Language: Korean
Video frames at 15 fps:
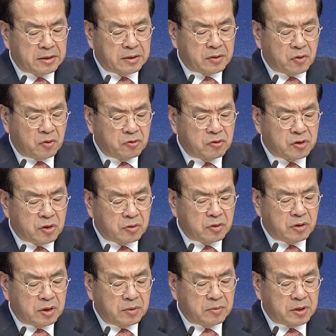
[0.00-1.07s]
그 교구
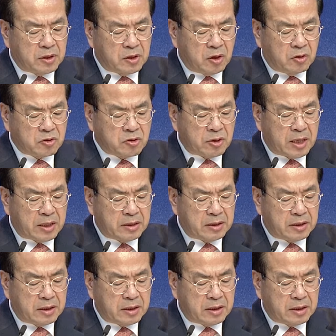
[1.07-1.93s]
성도님들 여수아